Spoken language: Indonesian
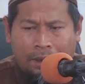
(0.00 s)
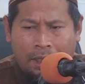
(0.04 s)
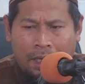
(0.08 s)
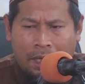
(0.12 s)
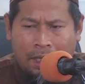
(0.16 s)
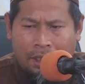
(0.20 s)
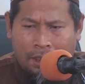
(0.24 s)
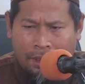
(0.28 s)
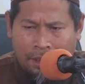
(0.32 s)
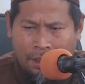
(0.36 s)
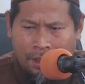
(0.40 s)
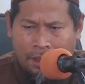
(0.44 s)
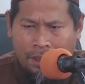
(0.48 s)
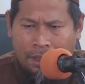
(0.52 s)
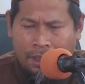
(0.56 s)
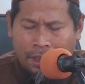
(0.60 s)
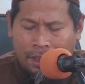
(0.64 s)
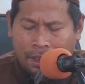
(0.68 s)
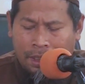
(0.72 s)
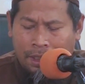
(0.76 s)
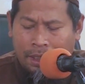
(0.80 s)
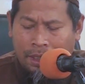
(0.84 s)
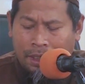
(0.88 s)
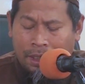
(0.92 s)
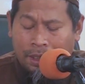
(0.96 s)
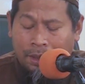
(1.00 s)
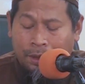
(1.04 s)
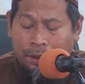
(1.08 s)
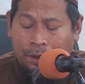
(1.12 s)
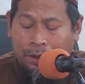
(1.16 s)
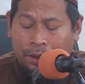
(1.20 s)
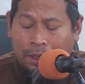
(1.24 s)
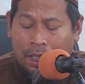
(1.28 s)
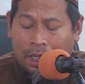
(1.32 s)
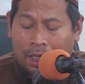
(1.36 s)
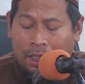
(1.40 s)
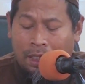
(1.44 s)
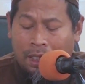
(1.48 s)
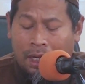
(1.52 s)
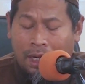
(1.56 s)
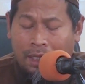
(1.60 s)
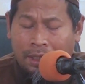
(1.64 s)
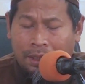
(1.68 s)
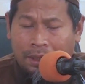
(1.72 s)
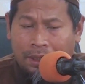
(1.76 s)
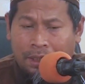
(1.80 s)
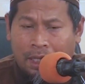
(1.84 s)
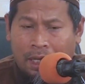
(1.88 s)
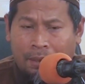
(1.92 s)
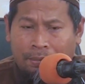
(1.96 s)
dari
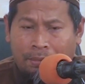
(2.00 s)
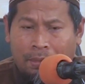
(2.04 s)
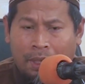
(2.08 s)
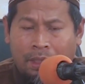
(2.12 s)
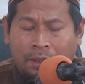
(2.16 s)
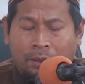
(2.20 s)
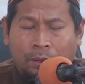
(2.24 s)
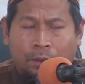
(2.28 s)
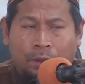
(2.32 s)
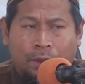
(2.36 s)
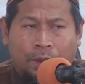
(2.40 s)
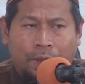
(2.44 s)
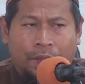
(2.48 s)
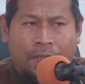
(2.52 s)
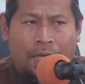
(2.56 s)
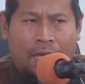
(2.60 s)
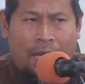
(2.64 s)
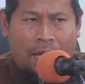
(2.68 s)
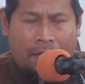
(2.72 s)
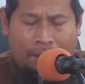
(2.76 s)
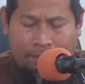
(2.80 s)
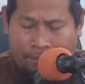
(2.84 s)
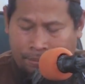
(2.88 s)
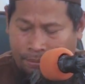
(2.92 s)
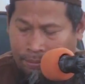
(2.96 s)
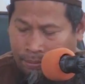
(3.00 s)
jalannya manusia